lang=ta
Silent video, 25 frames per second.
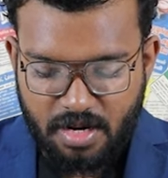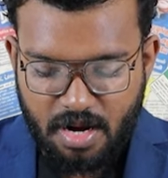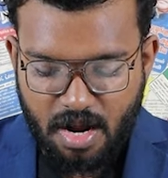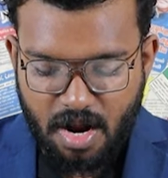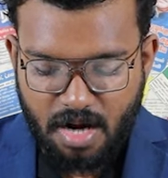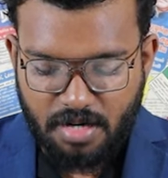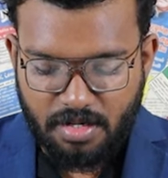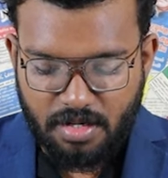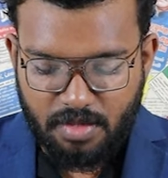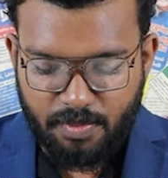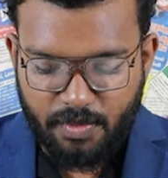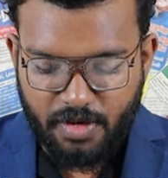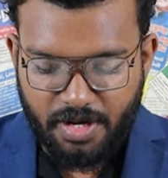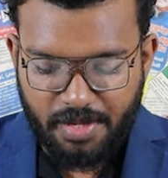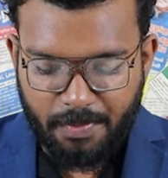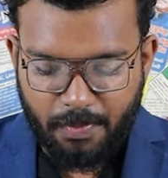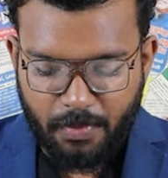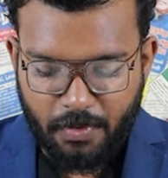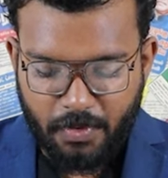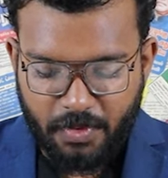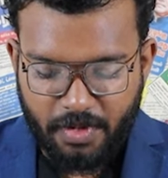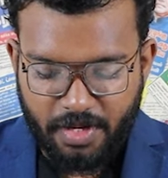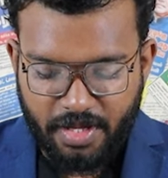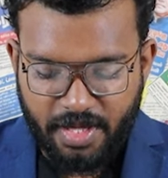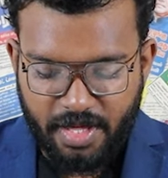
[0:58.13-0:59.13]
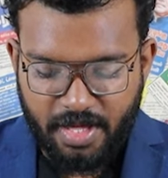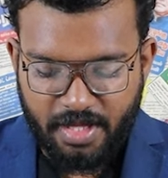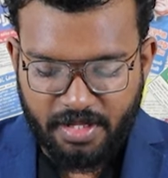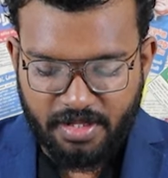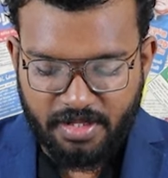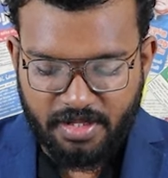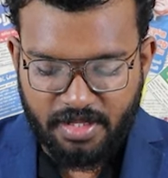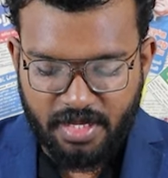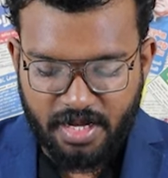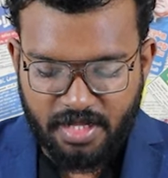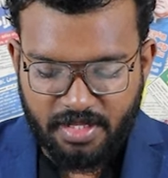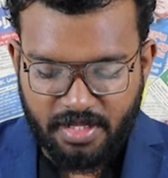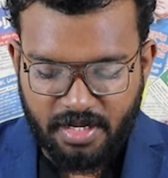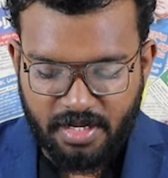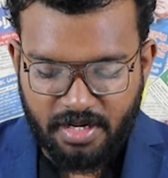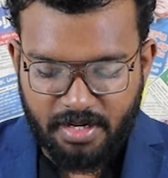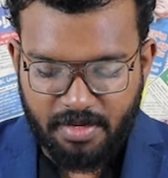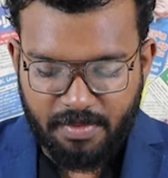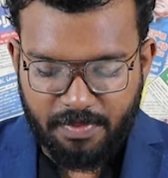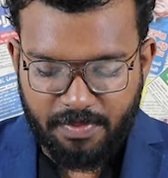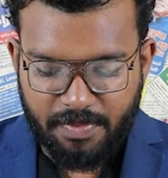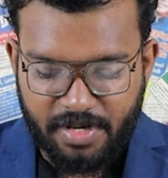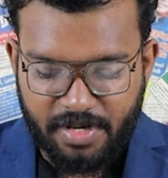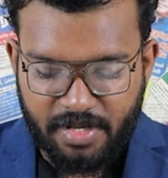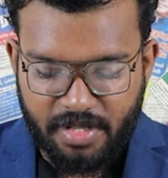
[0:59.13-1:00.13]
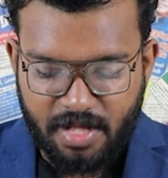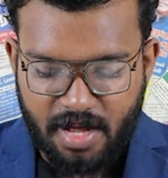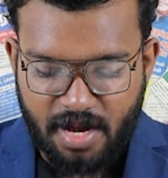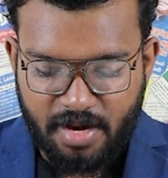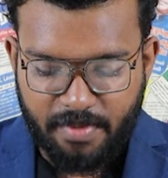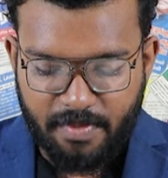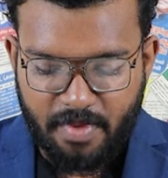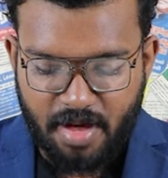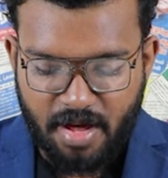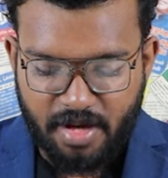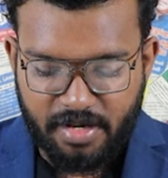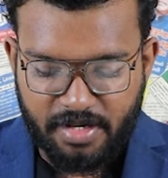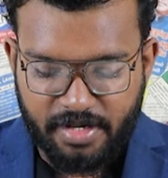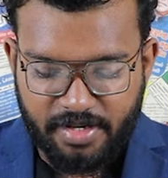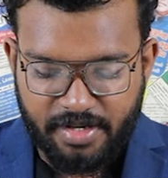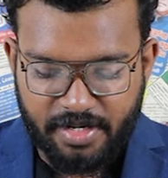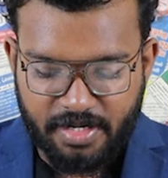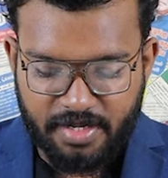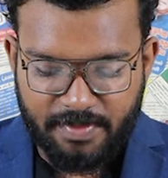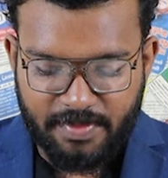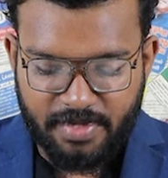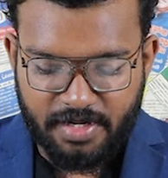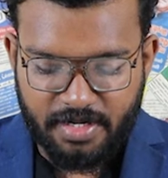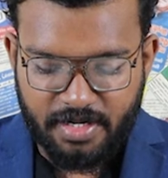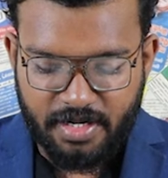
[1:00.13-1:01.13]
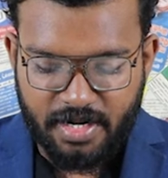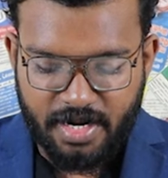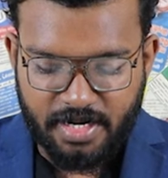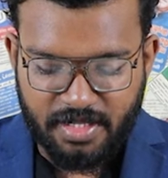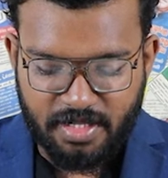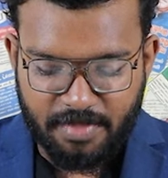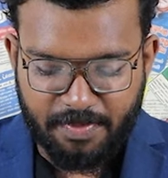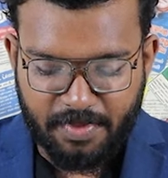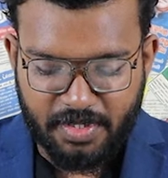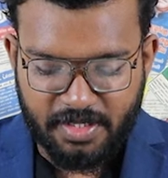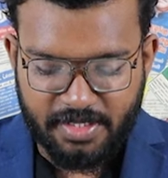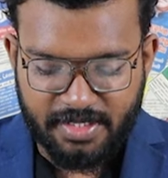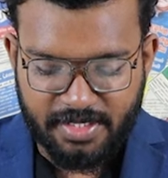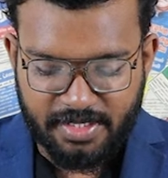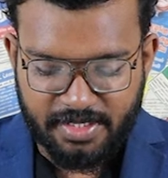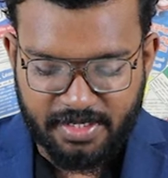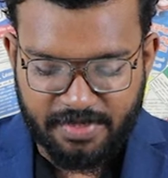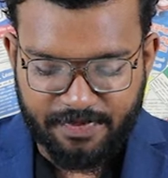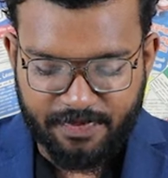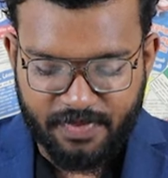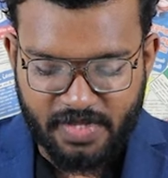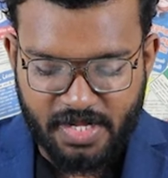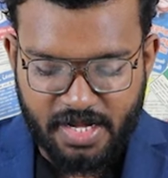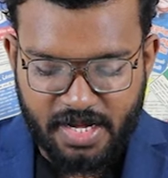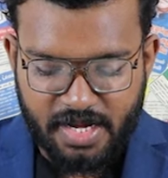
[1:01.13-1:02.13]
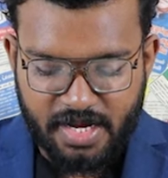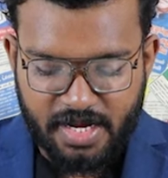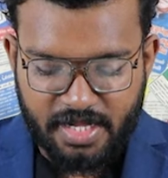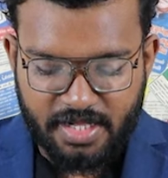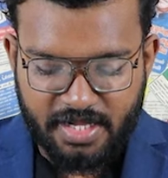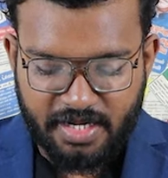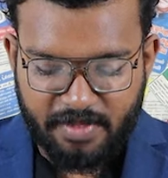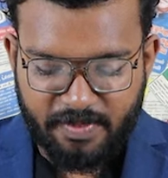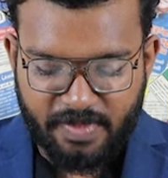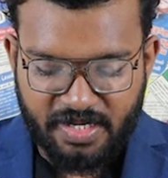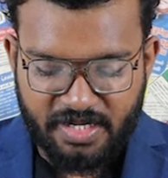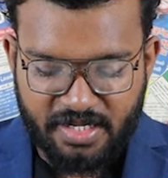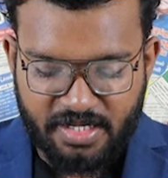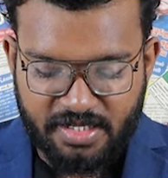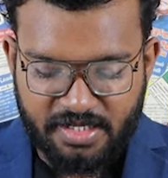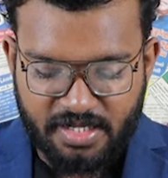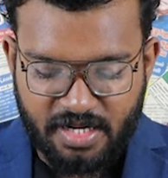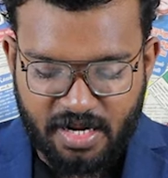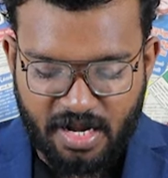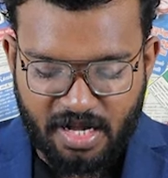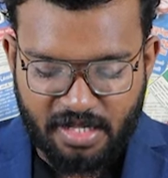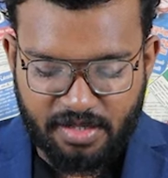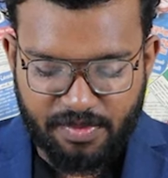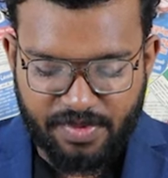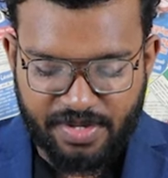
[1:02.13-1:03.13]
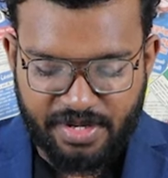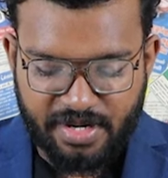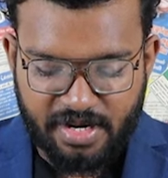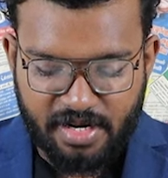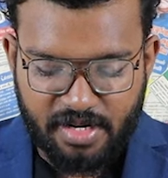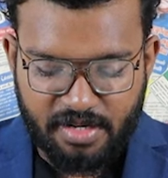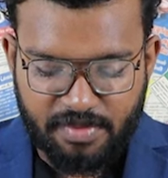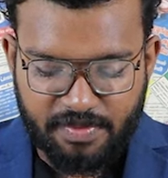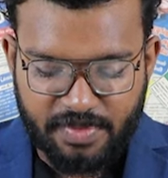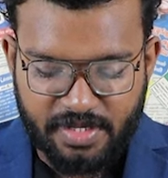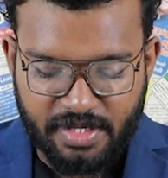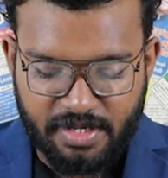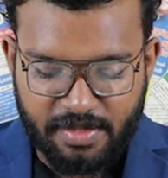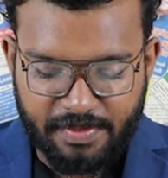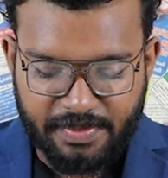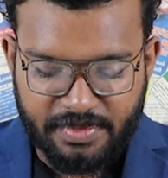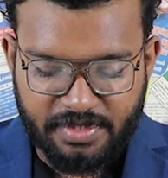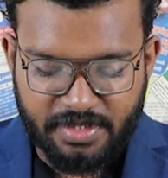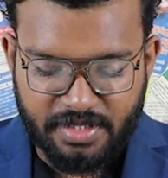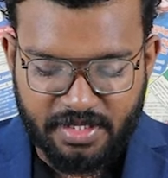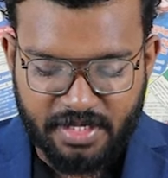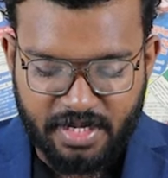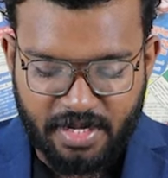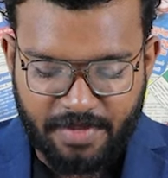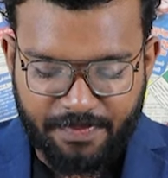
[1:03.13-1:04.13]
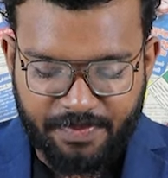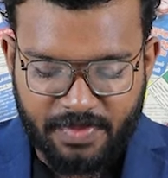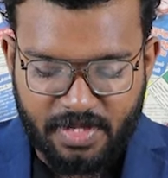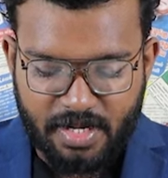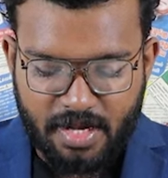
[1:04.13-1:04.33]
நான்கு முனை போட்டியே தேர்தலில் பிரதானமாக இருக்கும் என்று கருதப்படுகின்றது இதன்படி ஜனாதிபதி ரணில் விக்ரமசிங்க